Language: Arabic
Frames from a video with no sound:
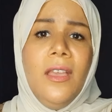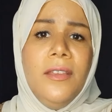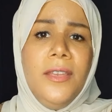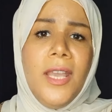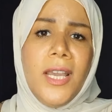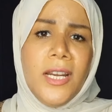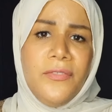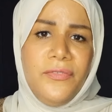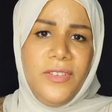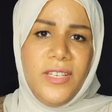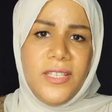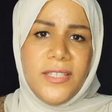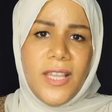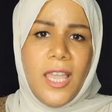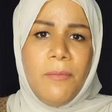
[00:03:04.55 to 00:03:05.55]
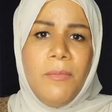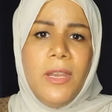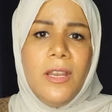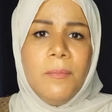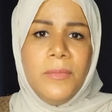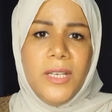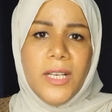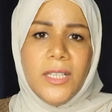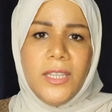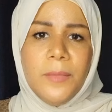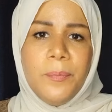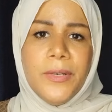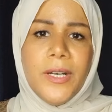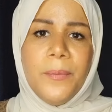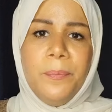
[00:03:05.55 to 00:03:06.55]
نعرف نستحملها
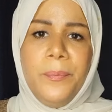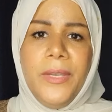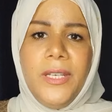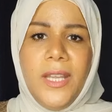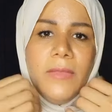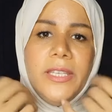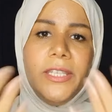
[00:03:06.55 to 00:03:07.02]
بنغضب ربنا